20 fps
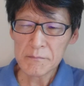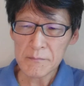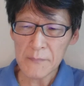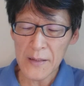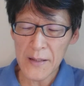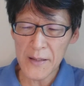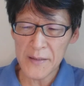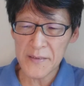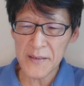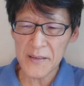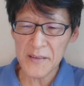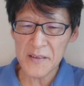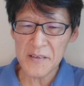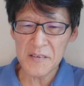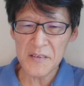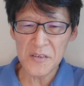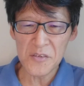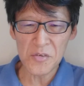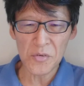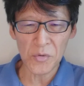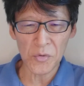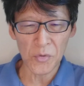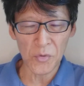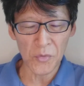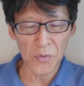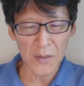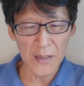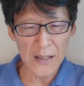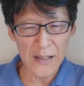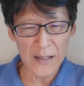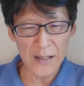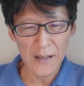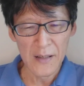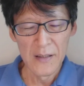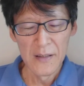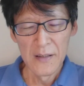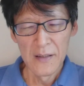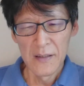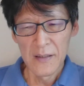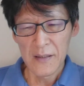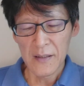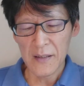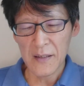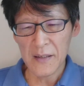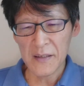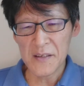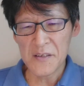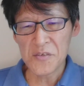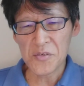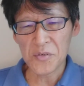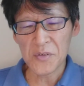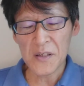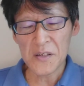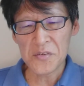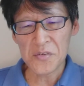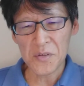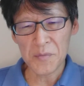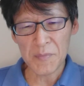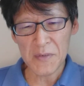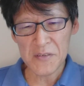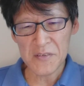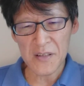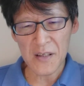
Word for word: え出入り新潮の方が、え記事を出しておりまし